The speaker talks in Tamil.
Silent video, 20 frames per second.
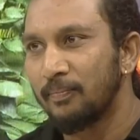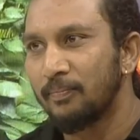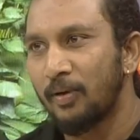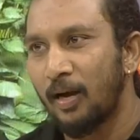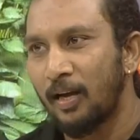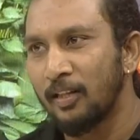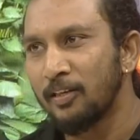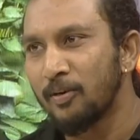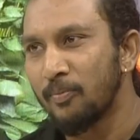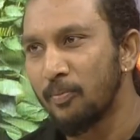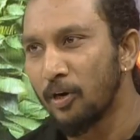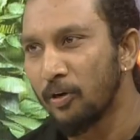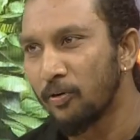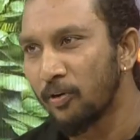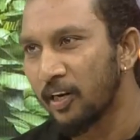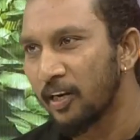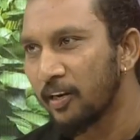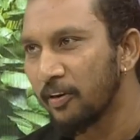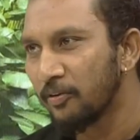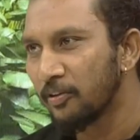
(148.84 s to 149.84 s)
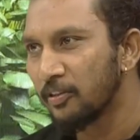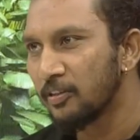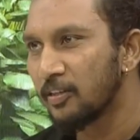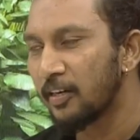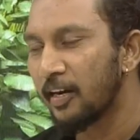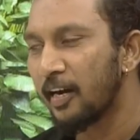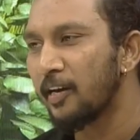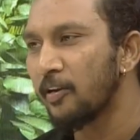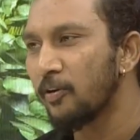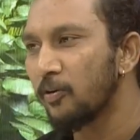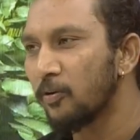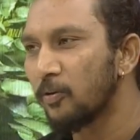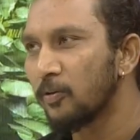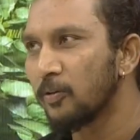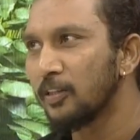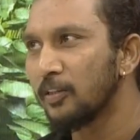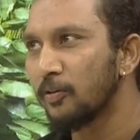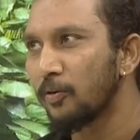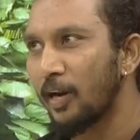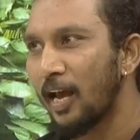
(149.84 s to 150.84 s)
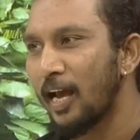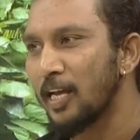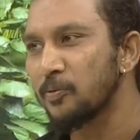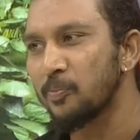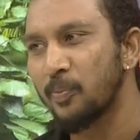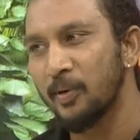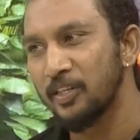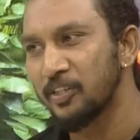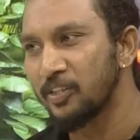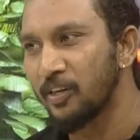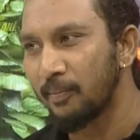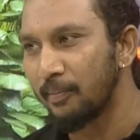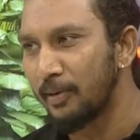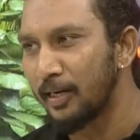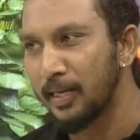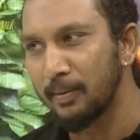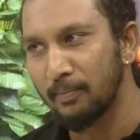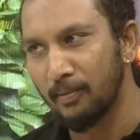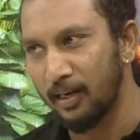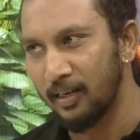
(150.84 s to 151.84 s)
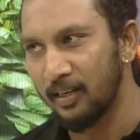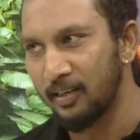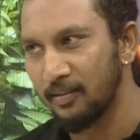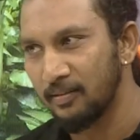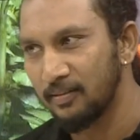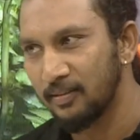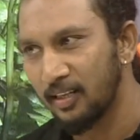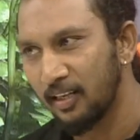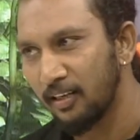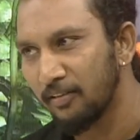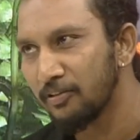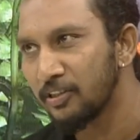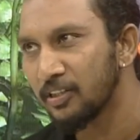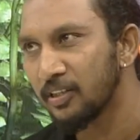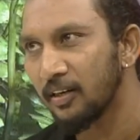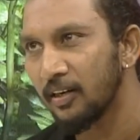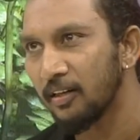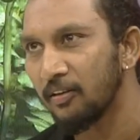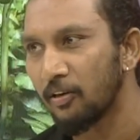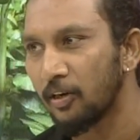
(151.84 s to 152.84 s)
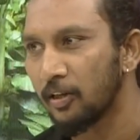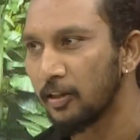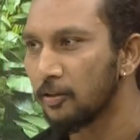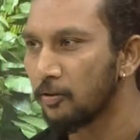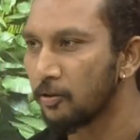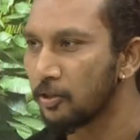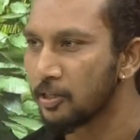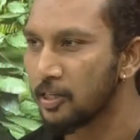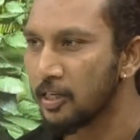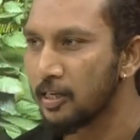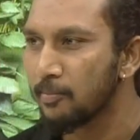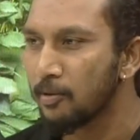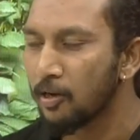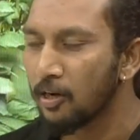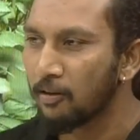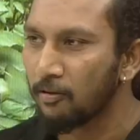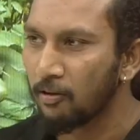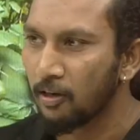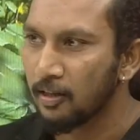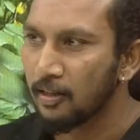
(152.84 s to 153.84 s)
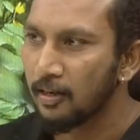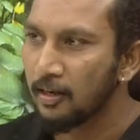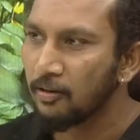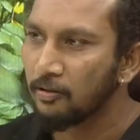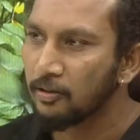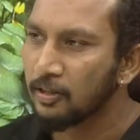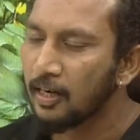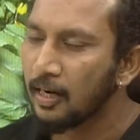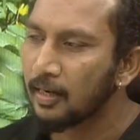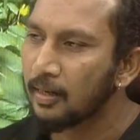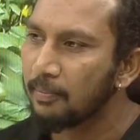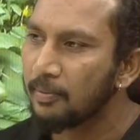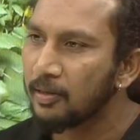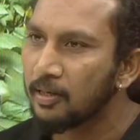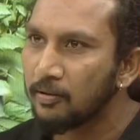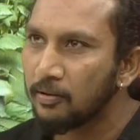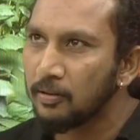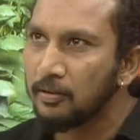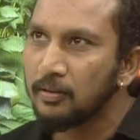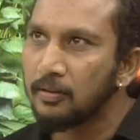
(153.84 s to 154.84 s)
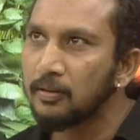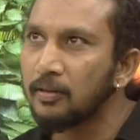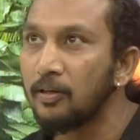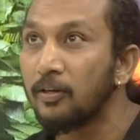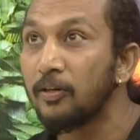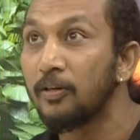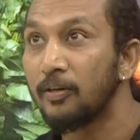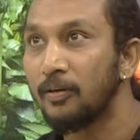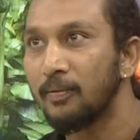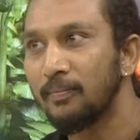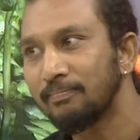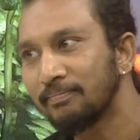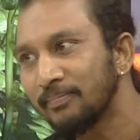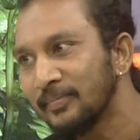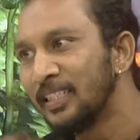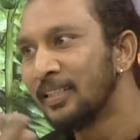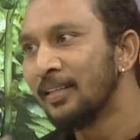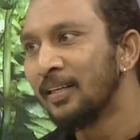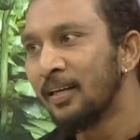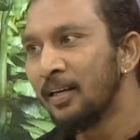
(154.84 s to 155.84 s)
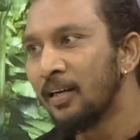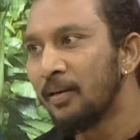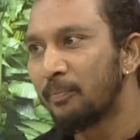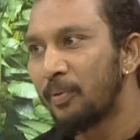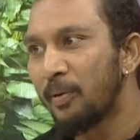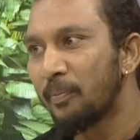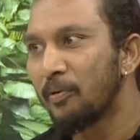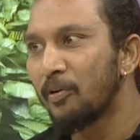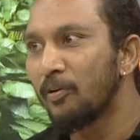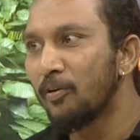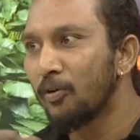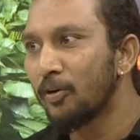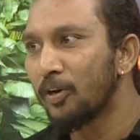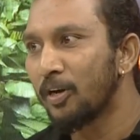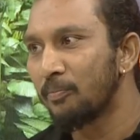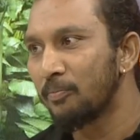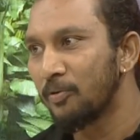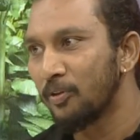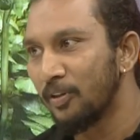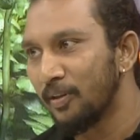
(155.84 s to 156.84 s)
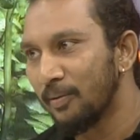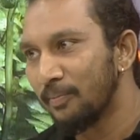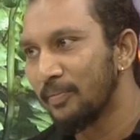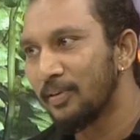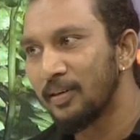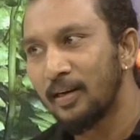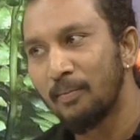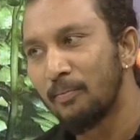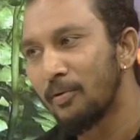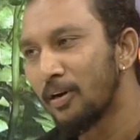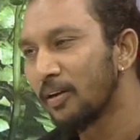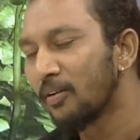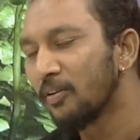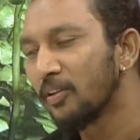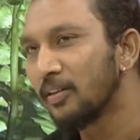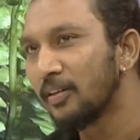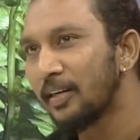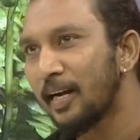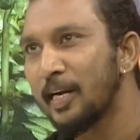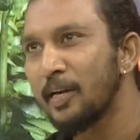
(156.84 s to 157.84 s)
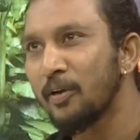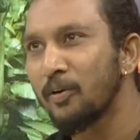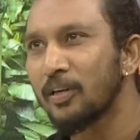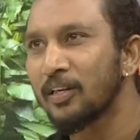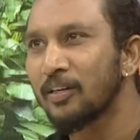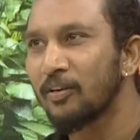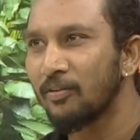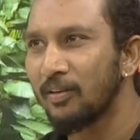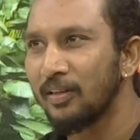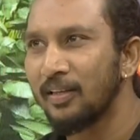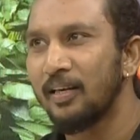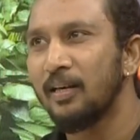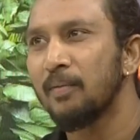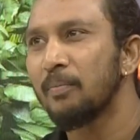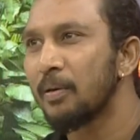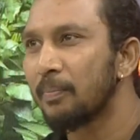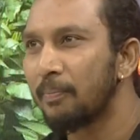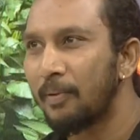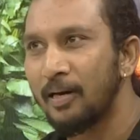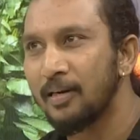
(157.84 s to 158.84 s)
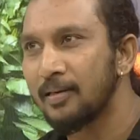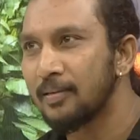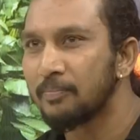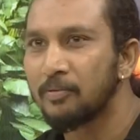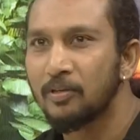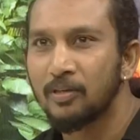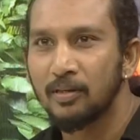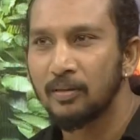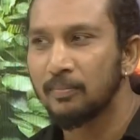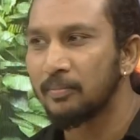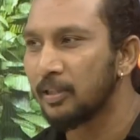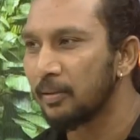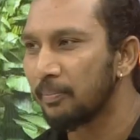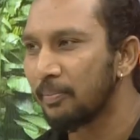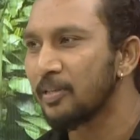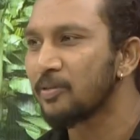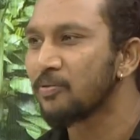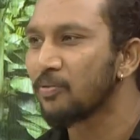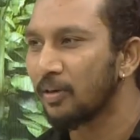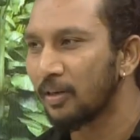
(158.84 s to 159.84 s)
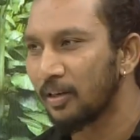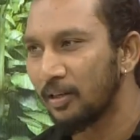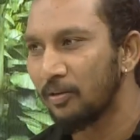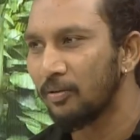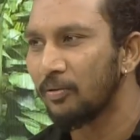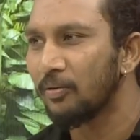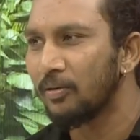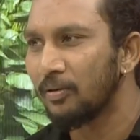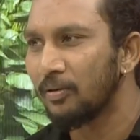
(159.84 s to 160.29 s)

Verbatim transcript: அதுக்கு முன்ன வரைக்கும் வந்து ரேடியோ வந்து ஒரு ஆஸ்பிரேஷனல் மீடியம் கிடையாது டெலிவிஷனில் வர்றது ஒரு சினிமாவில் வர்றதுலாம் வந்து நிறைய பேருக்கு வந்து ஓ பீப்புள் லுக் அப் டு தம் நம்மளை வந்து ரேடியோவில் இருக்கவங்க வந்து என்னப்பா பாட்டு போடுறத பற்றி பேசுவாங்க ஏதோ